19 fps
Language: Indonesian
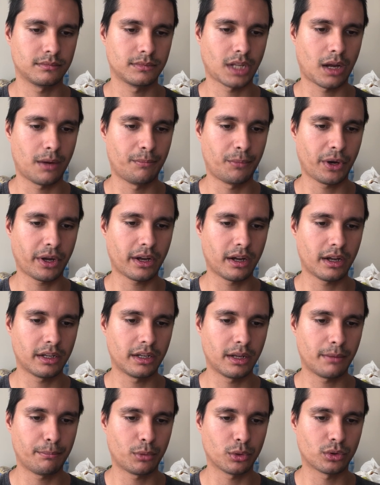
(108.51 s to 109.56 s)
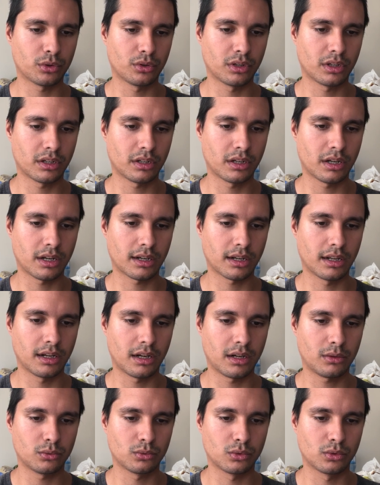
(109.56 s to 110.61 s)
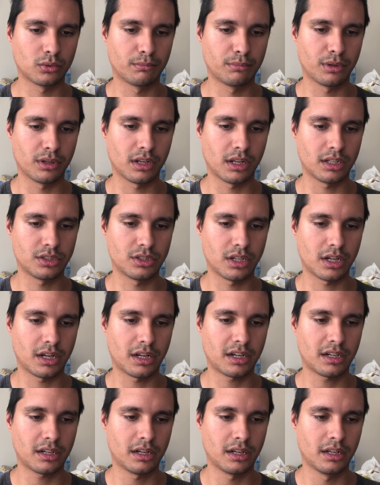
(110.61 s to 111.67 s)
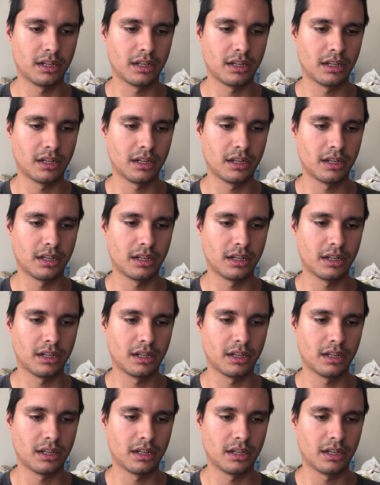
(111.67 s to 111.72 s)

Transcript: Apakah ada potongan harga untuk belajar?